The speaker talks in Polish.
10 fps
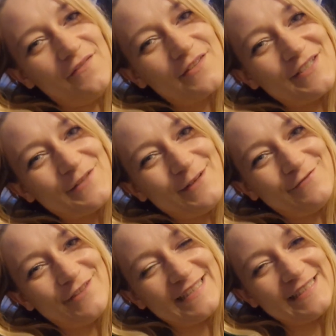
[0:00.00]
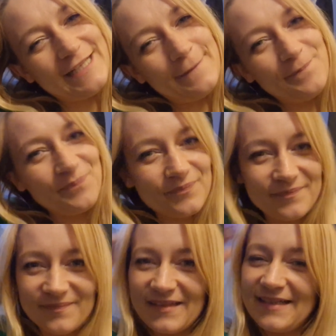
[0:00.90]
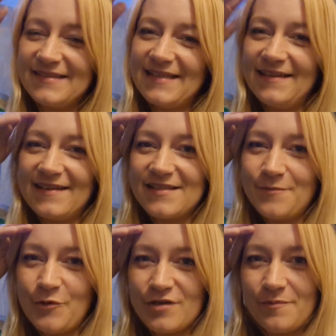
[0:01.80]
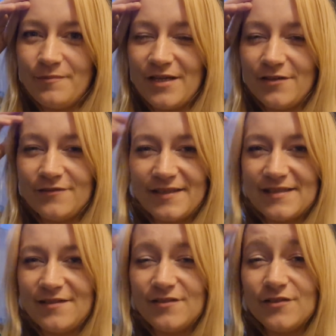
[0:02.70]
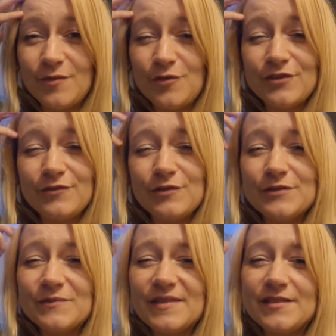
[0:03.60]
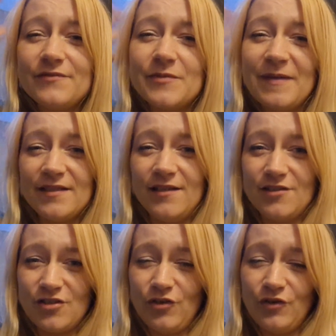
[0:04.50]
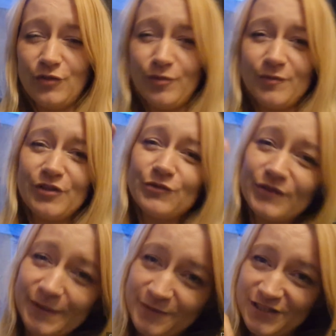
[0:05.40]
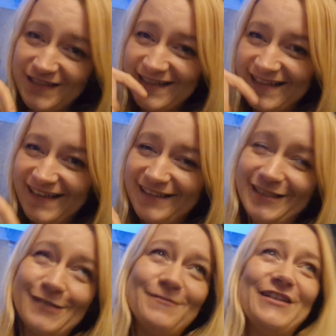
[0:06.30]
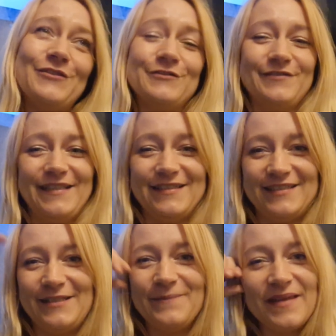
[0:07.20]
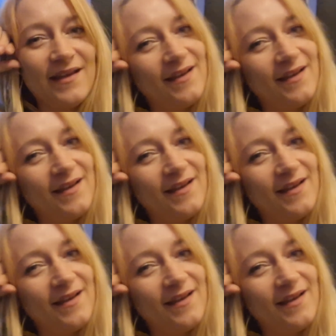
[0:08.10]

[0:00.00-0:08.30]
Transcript: Wróciłam właśnie. Mm, Celina z mężem mnie odwieźli do domu. Oni w ogóle są tacy wspaniali, że oni po mnie tutaj przyjechali i mnie odwieźli.